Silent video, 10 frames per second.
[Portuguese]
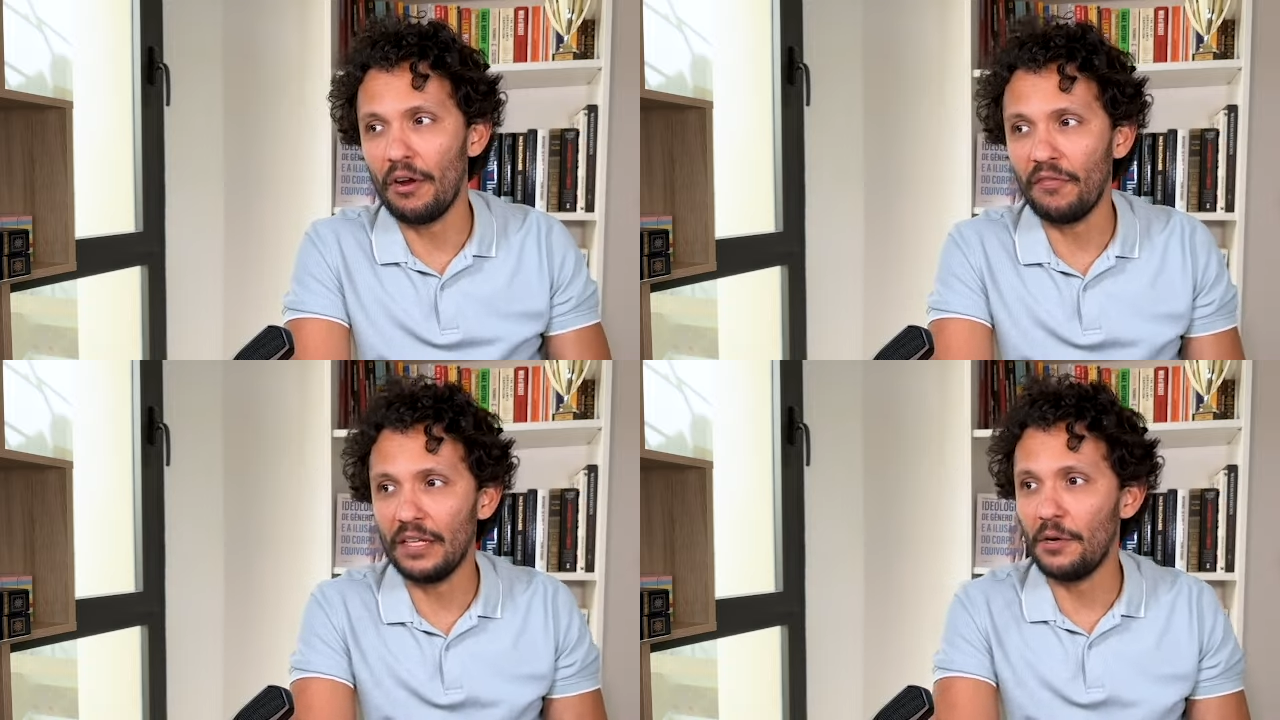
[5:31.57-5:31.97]

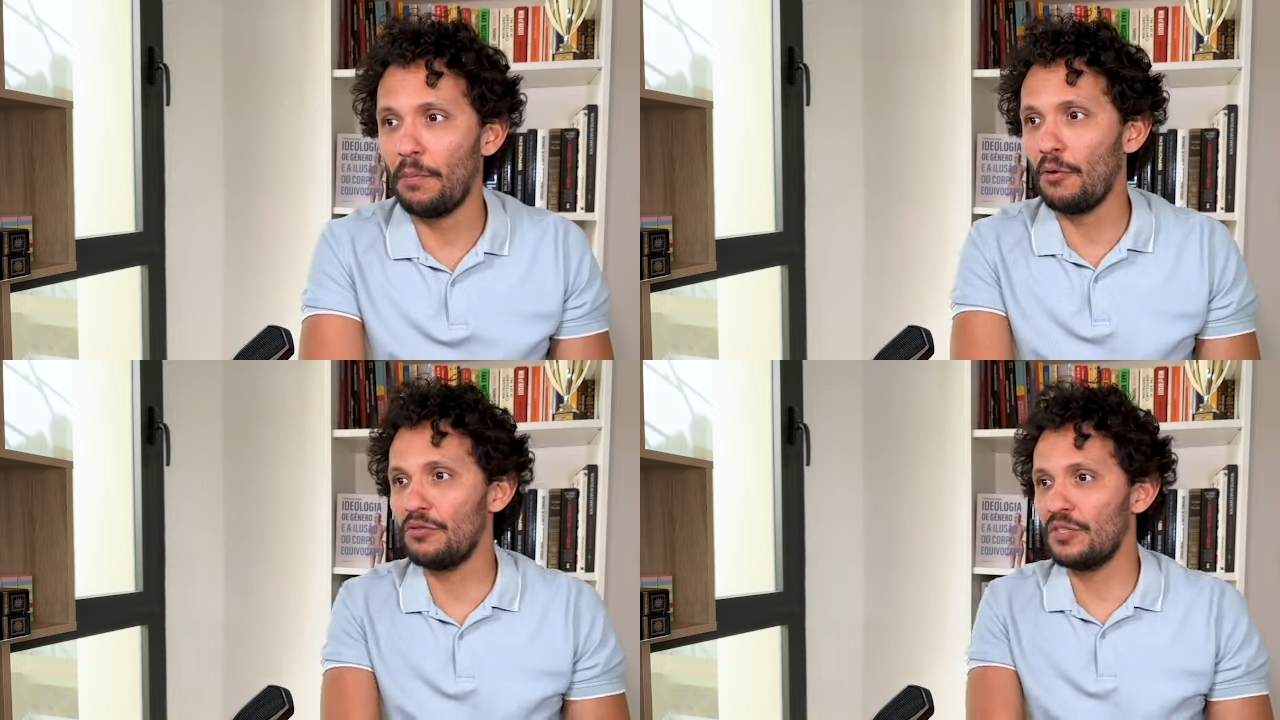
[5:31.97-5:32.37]
Eu falei um
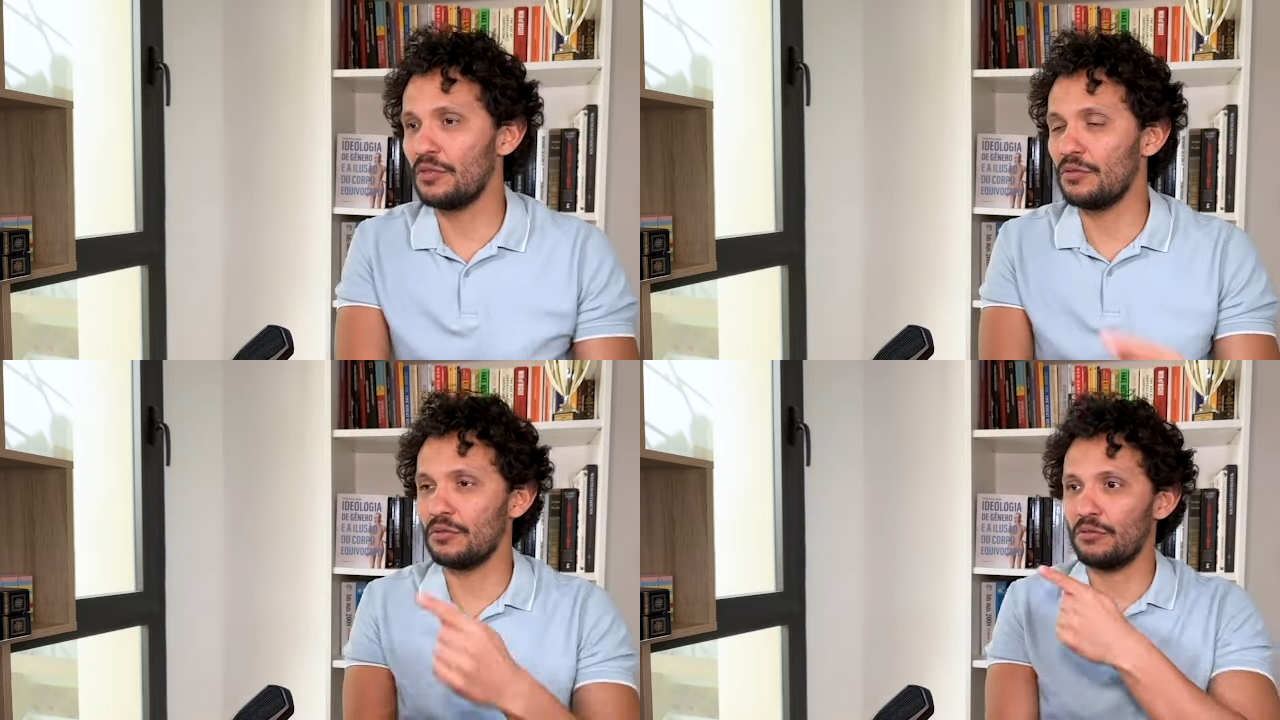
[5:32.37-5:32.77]
pouco
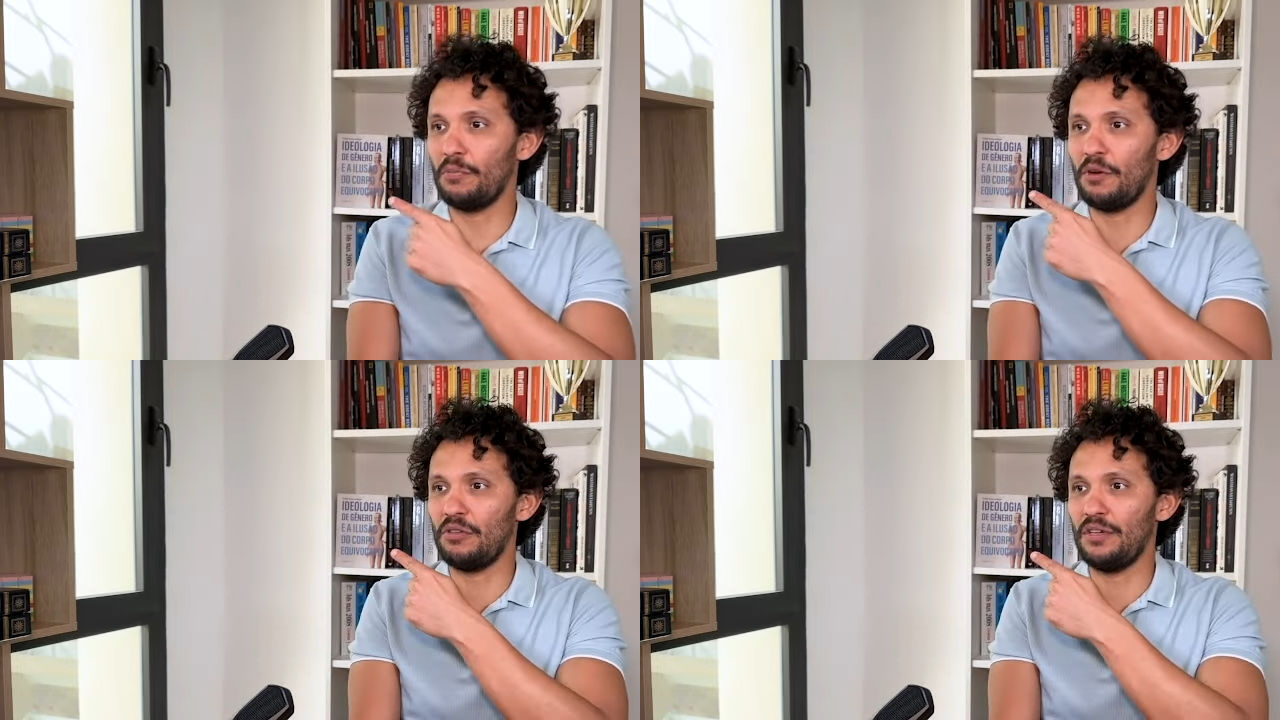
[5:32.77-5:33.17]
disso no
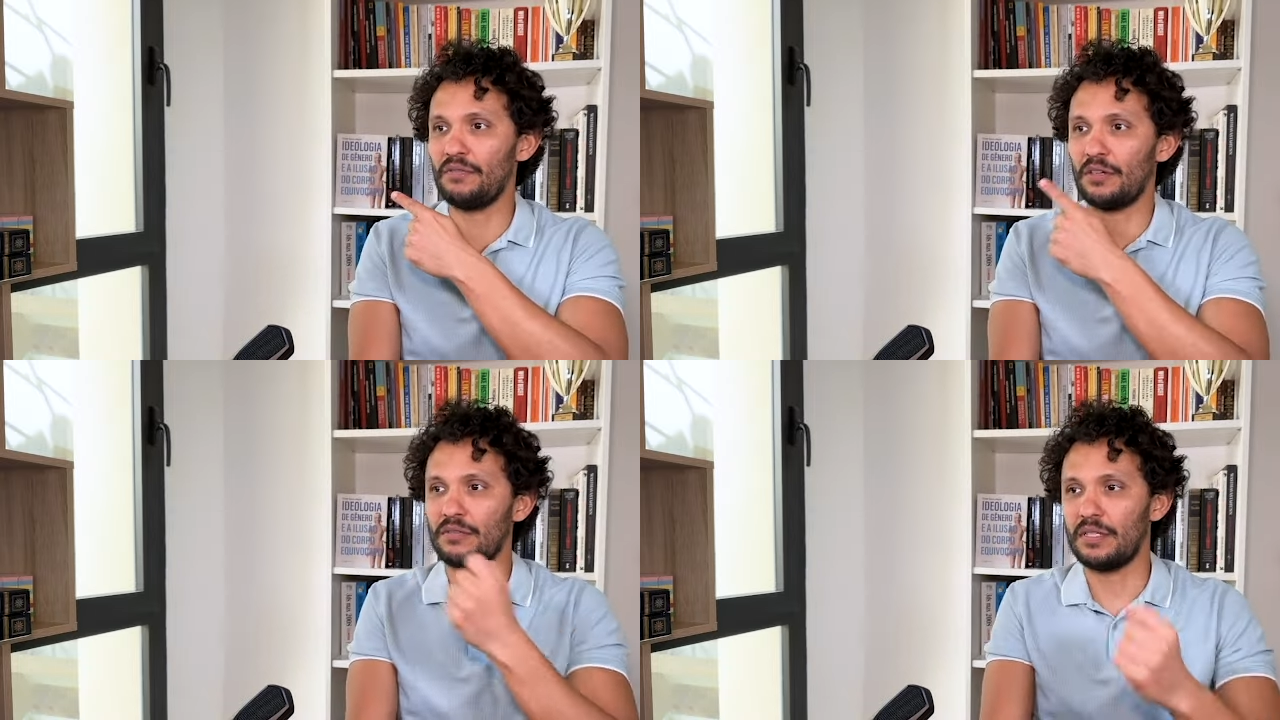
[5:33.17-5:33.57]
meu
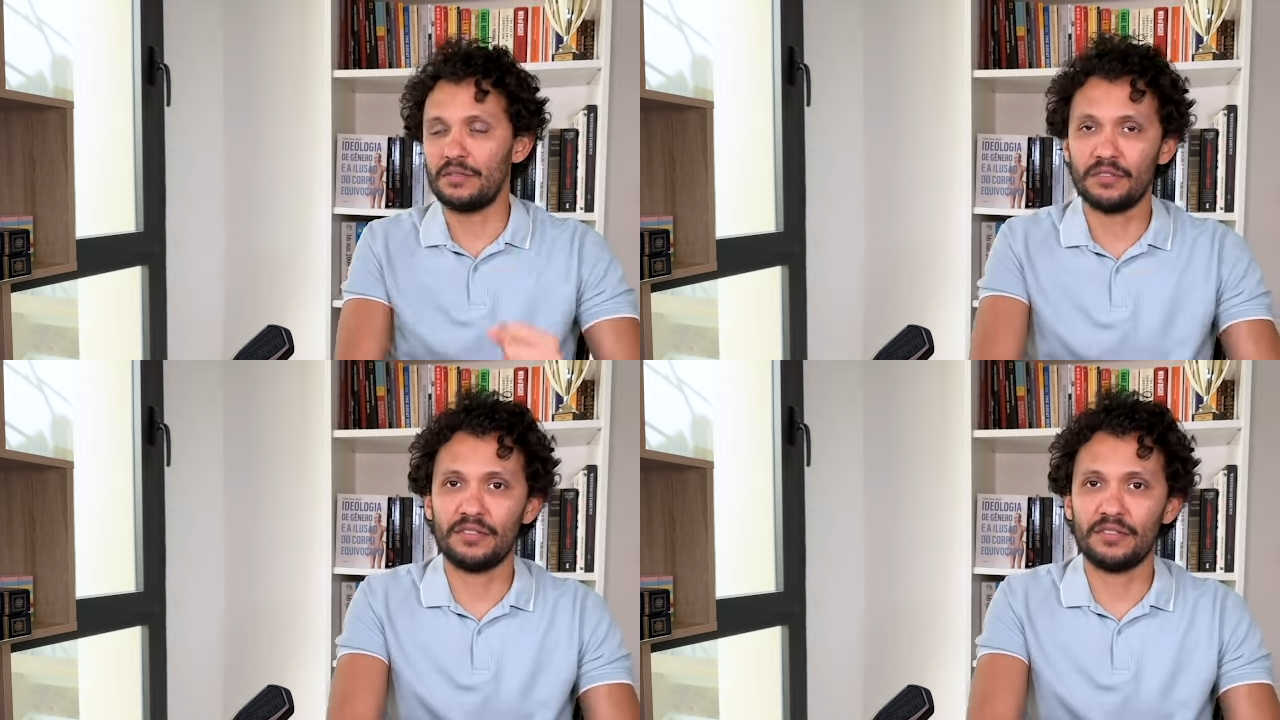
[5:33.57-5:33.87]
livro, não sei se